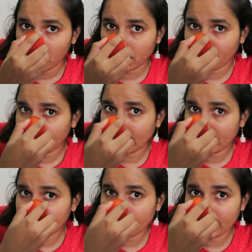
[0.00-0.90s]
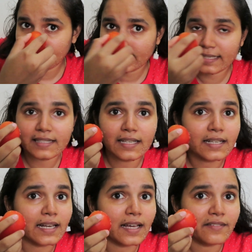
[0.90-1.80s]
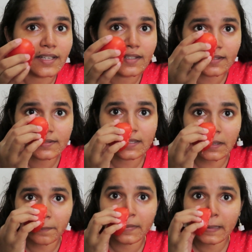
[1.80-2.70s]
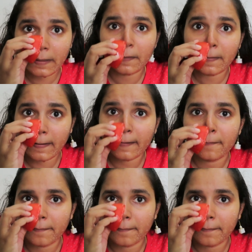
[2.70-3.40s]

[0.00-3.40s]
ஸோ அதனால் இந்த இடத்துல நல்லாவே ஸ்க்ரப் பண்ணிக்கோங்க